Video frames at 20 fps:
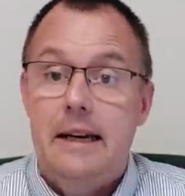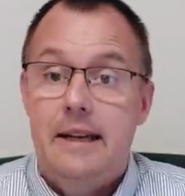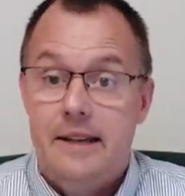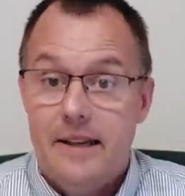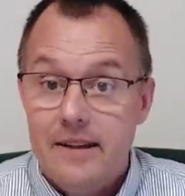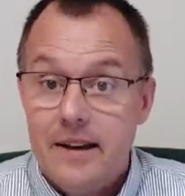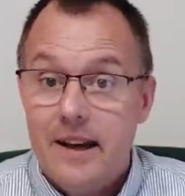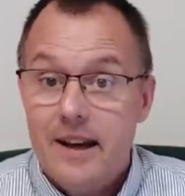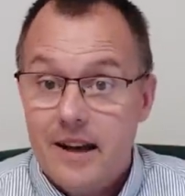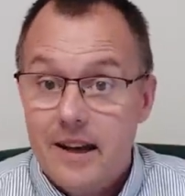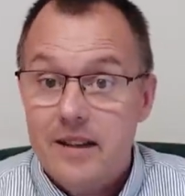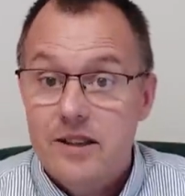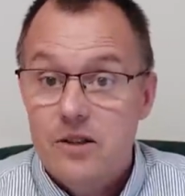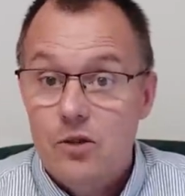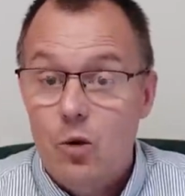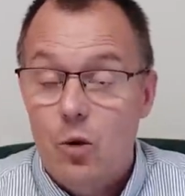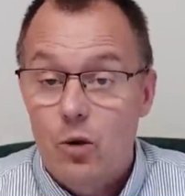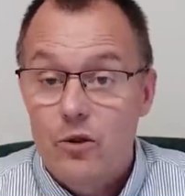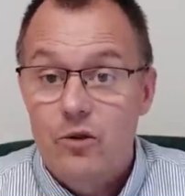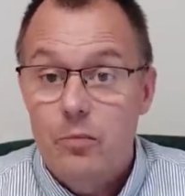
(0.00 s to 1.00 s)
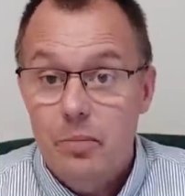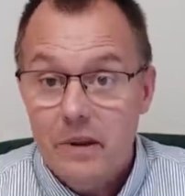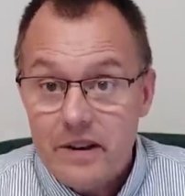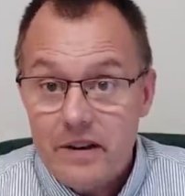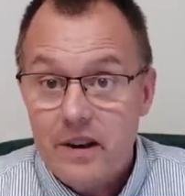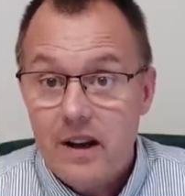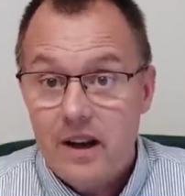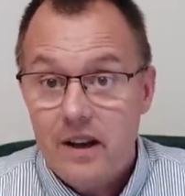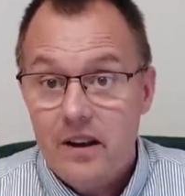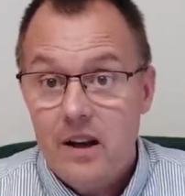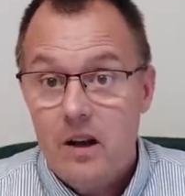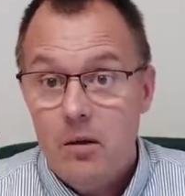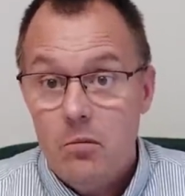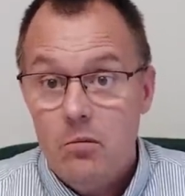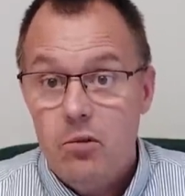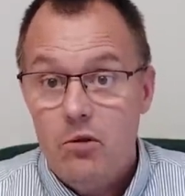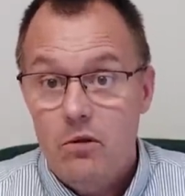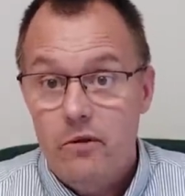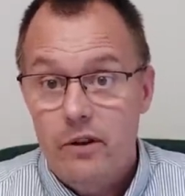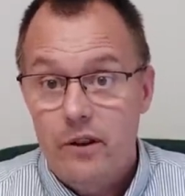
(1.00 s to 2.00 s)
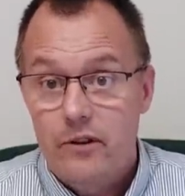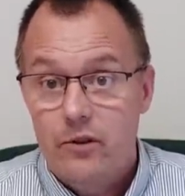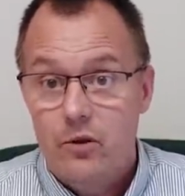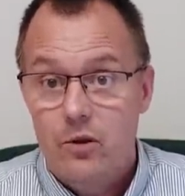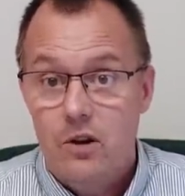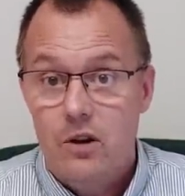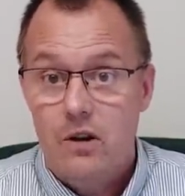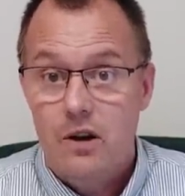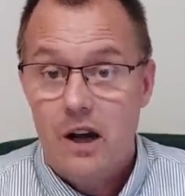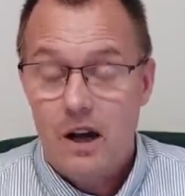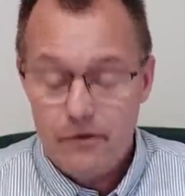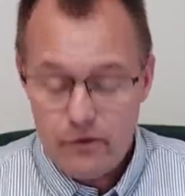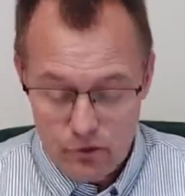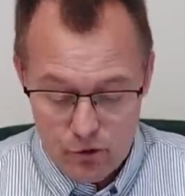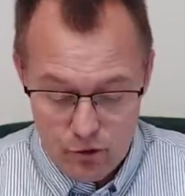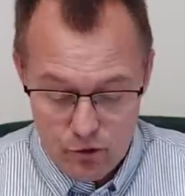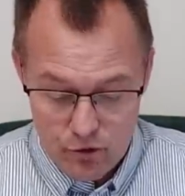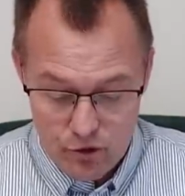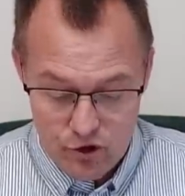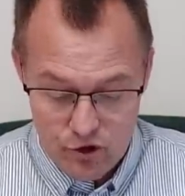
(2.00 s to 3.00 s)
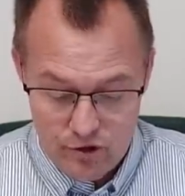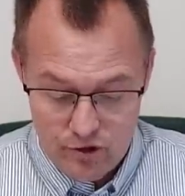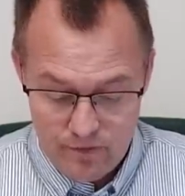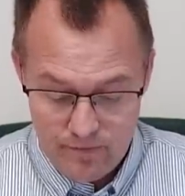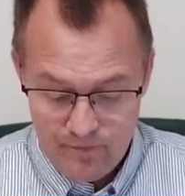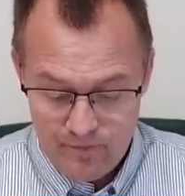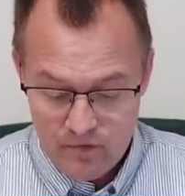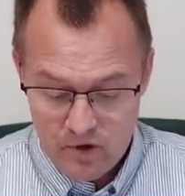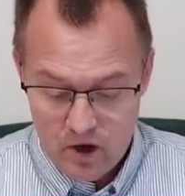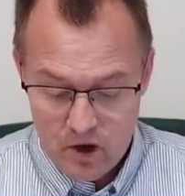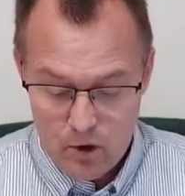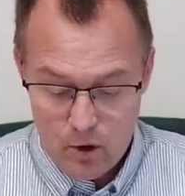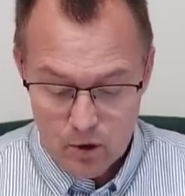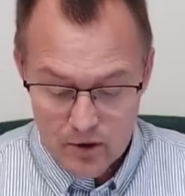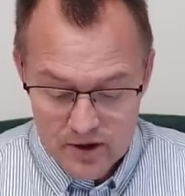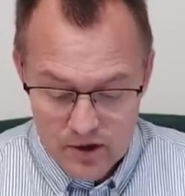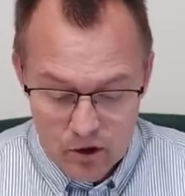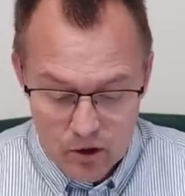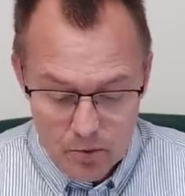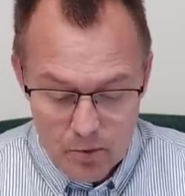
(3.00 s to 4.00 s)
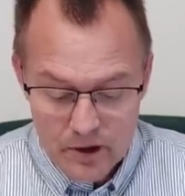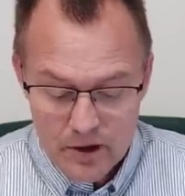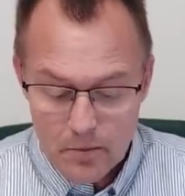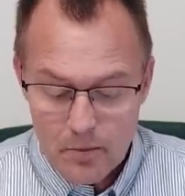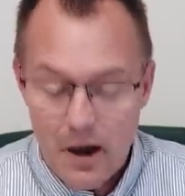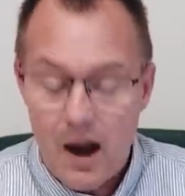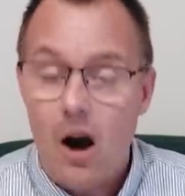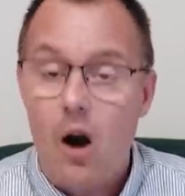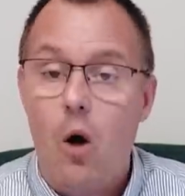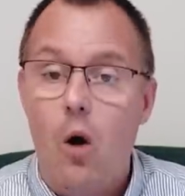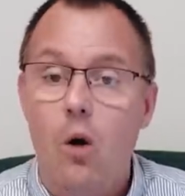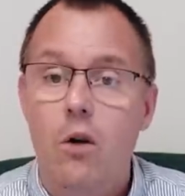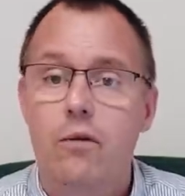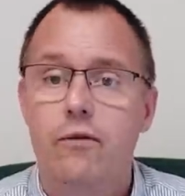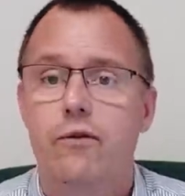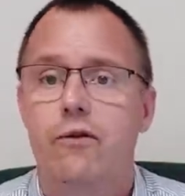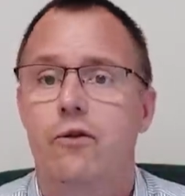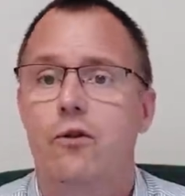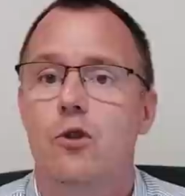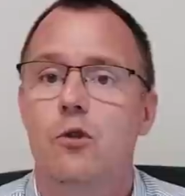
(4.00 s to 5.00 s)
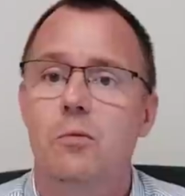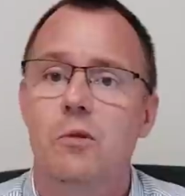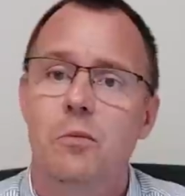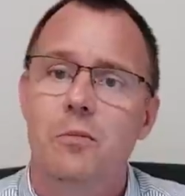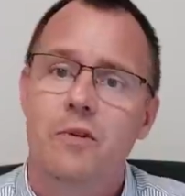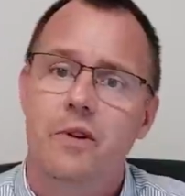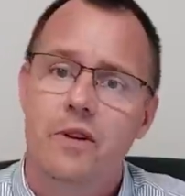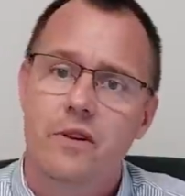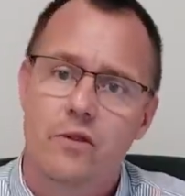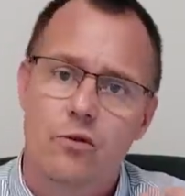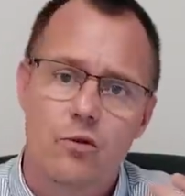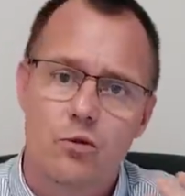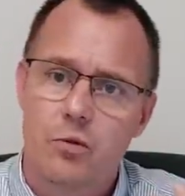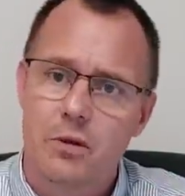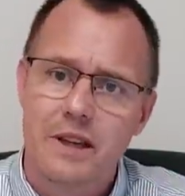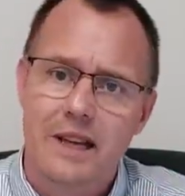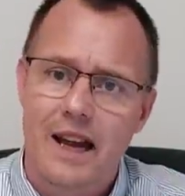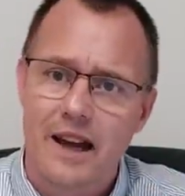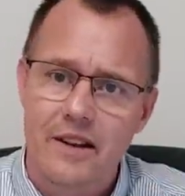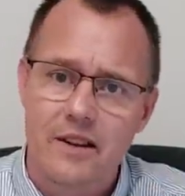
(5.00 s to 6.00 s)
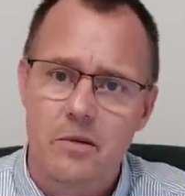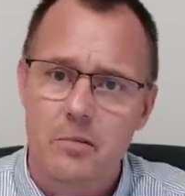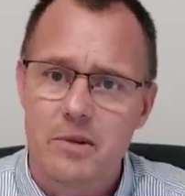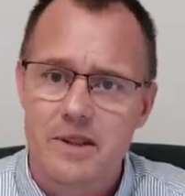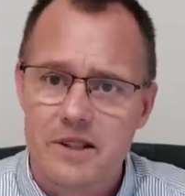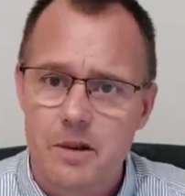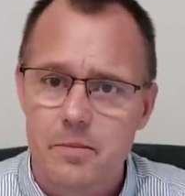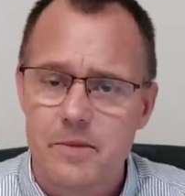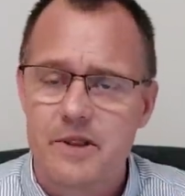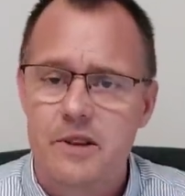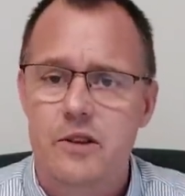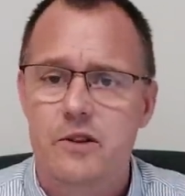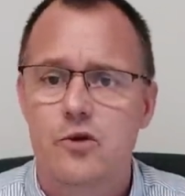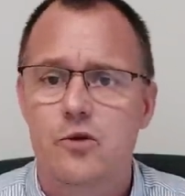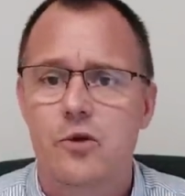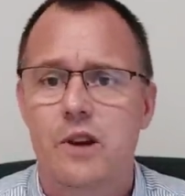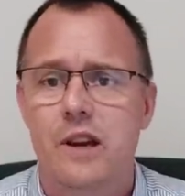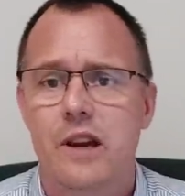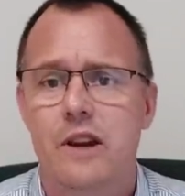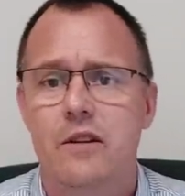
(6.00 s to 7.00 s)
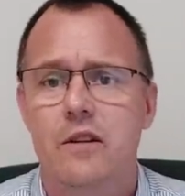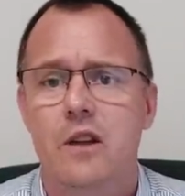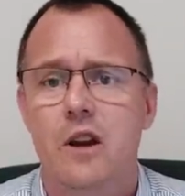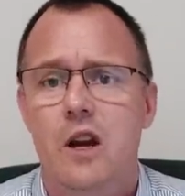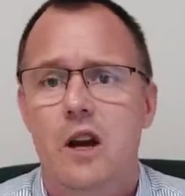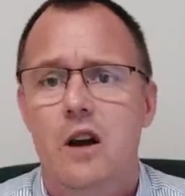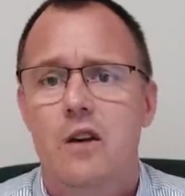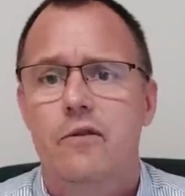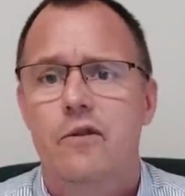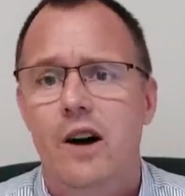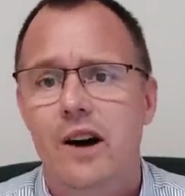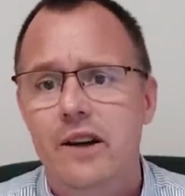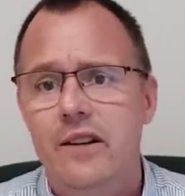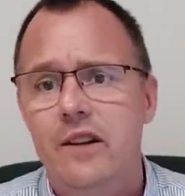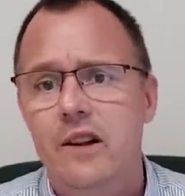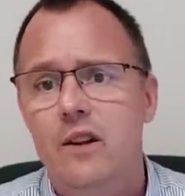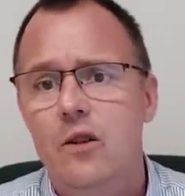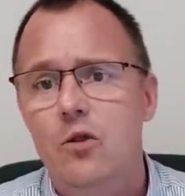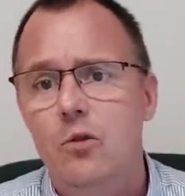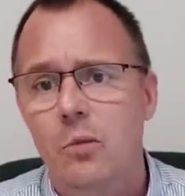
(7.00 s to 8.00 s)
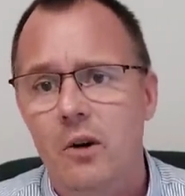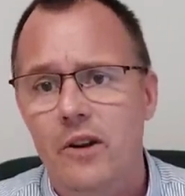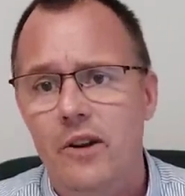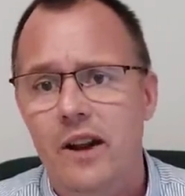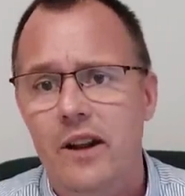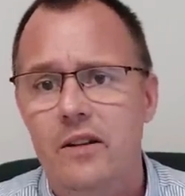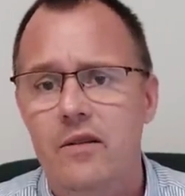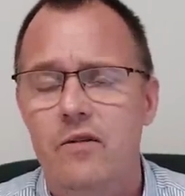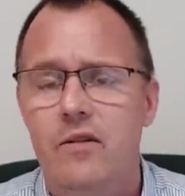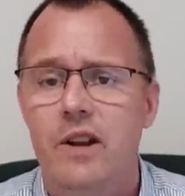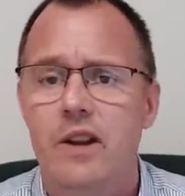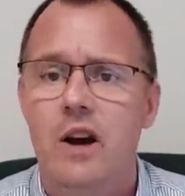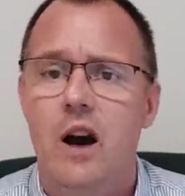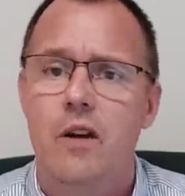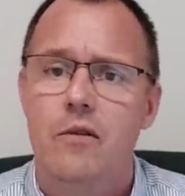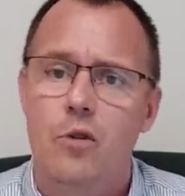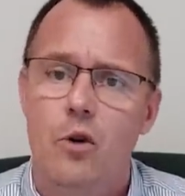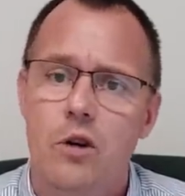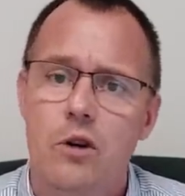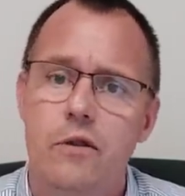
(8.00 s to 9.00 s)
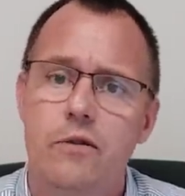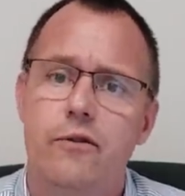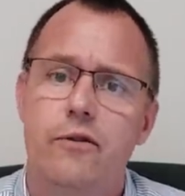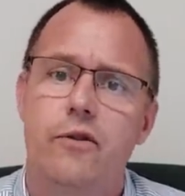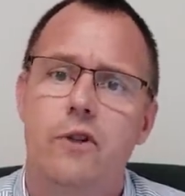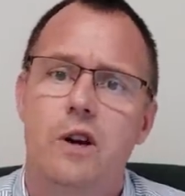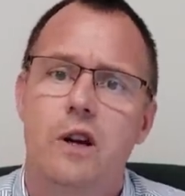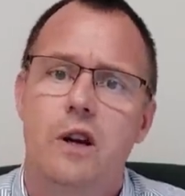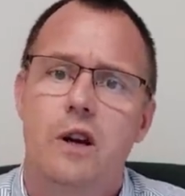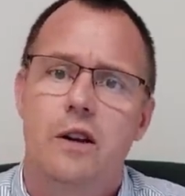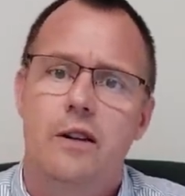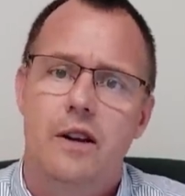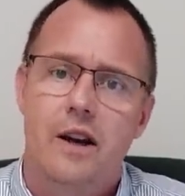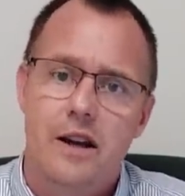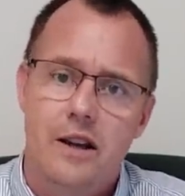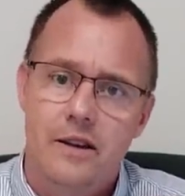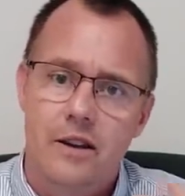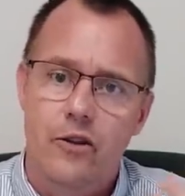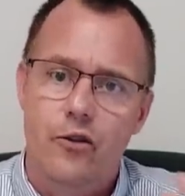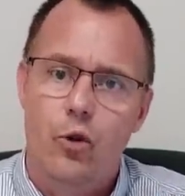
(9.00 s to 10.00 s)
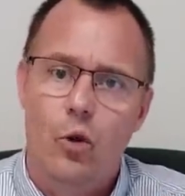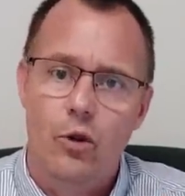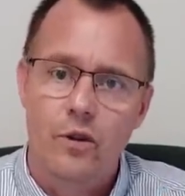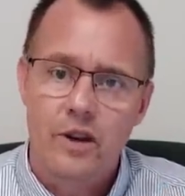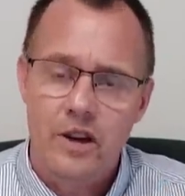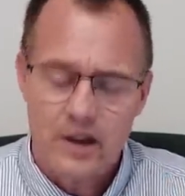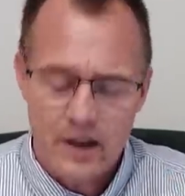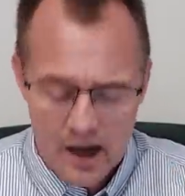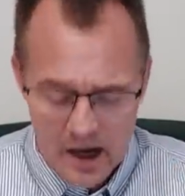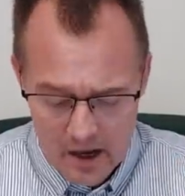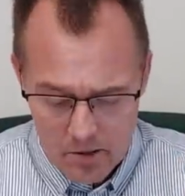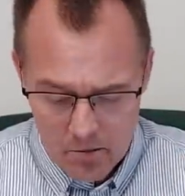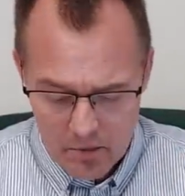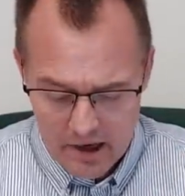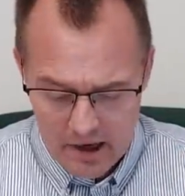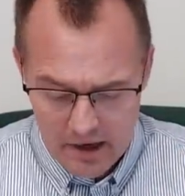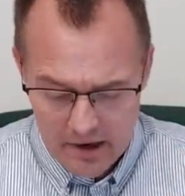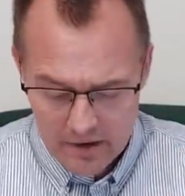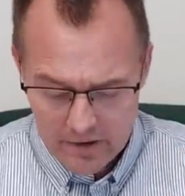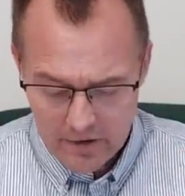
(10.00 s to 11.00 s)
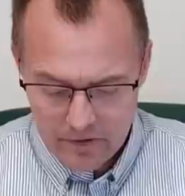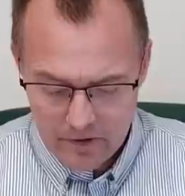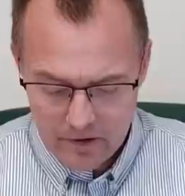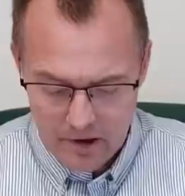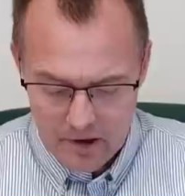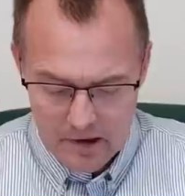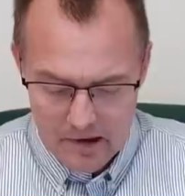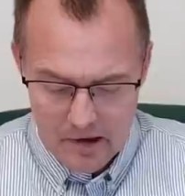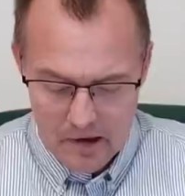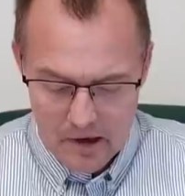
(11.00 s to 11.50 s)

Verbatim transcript: Ich hätte eine ganz große Bitte an Herrn Professor Raffelhüschen. Hören Sie doch bitte mal auf, immer mit, über die Rente mit 70 zu reden. Vor allen Dingen immer dann, wenn Herr Wolf da in das Horn hineinbläst.